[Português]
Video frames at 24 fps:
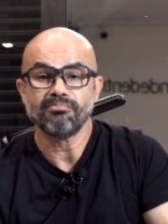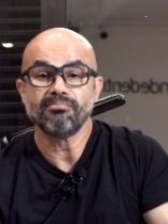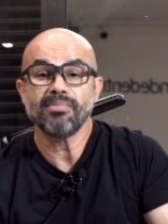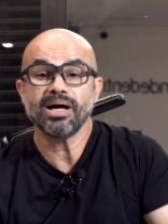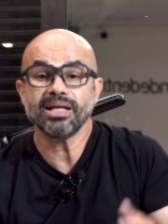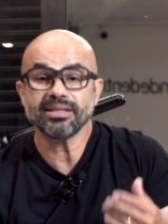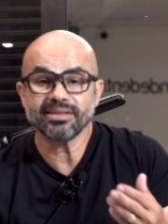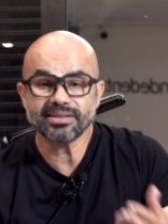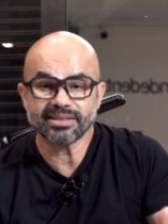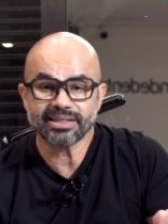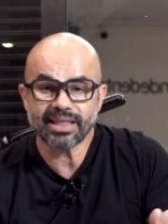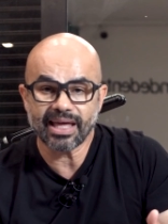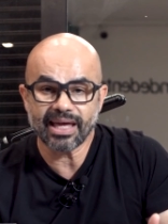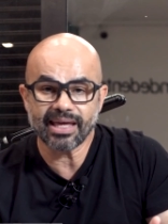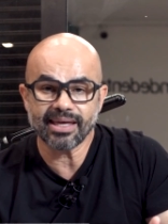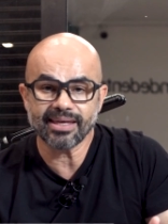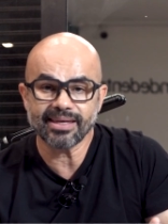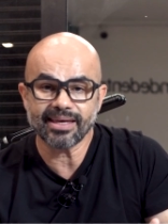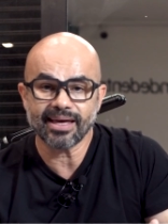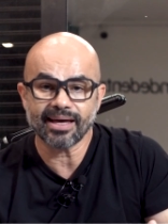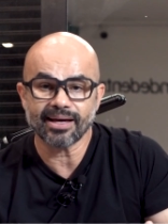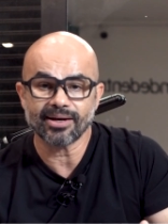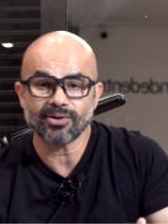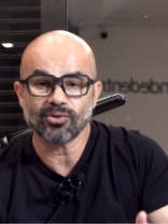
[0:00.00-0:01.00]

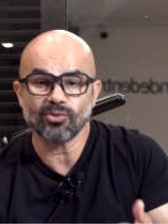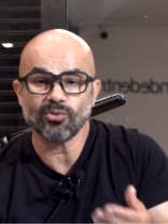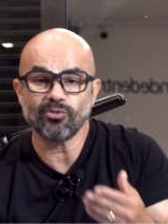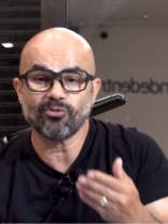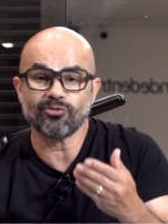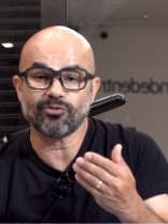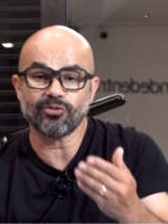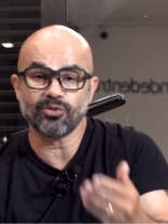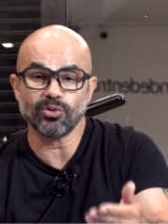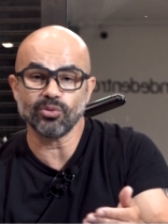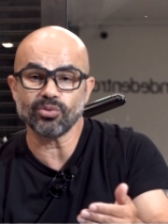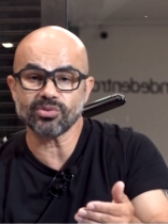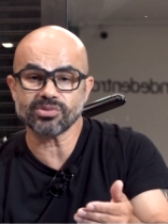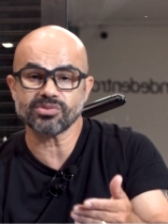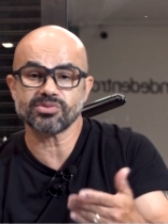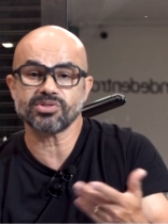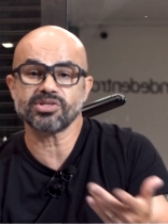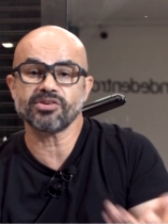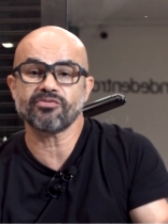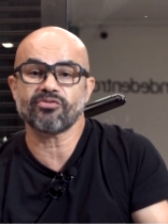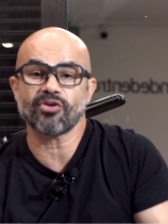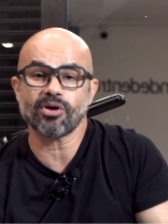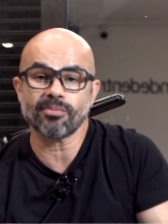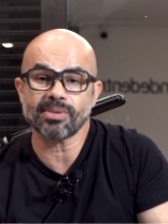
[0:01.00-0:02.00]
Mantenha o fluxo de
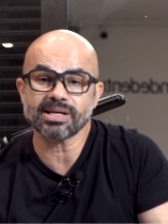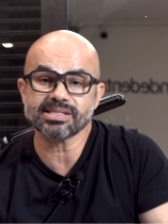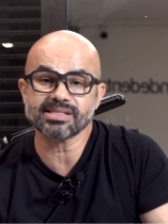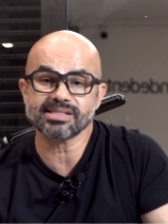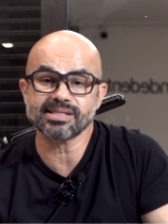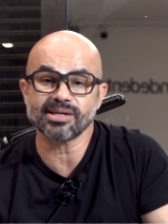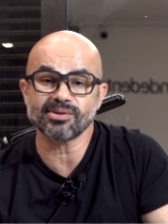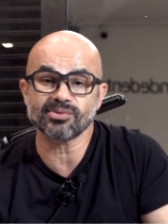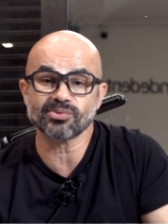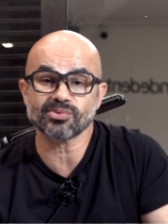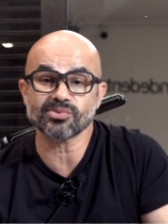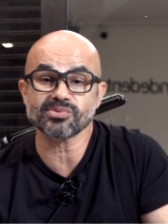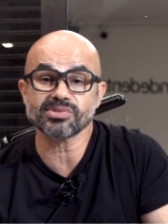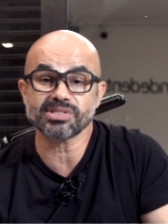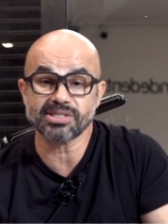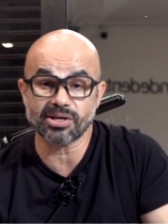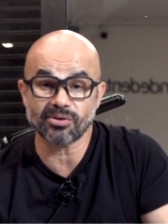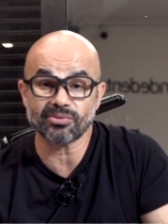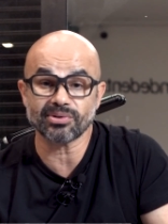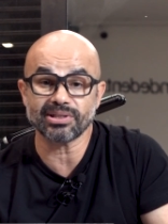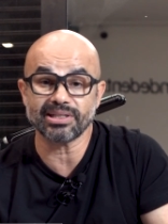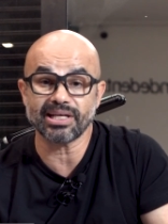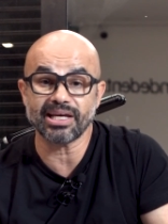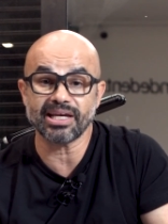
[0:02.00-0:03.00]
informação com
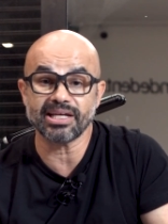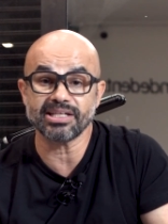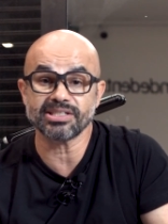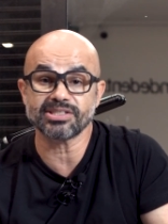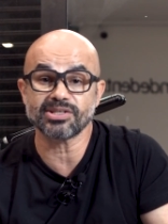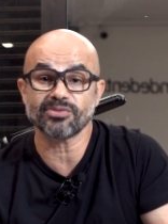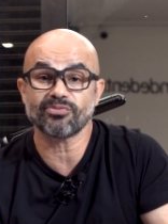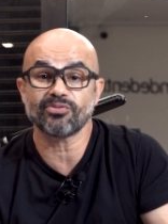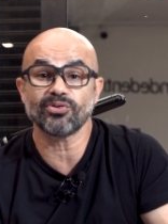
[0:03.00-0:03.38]
seu cliente